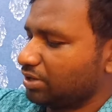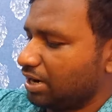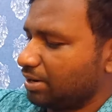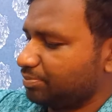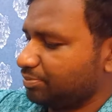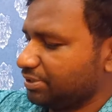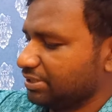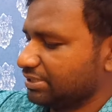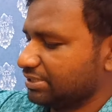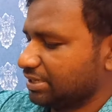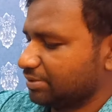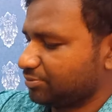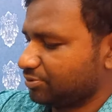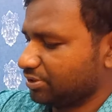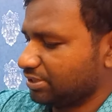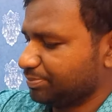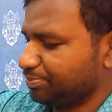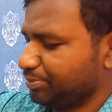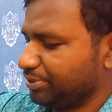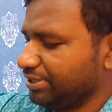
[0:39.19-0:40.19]
अपने हिसाब से
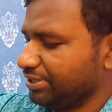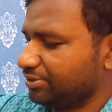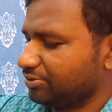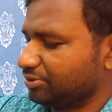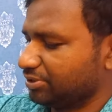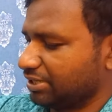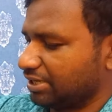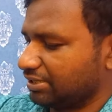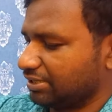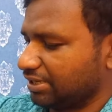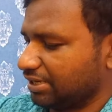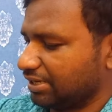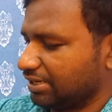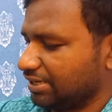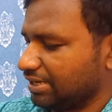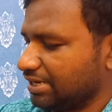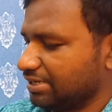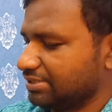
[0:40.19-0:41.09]
ये फिट हो जाता है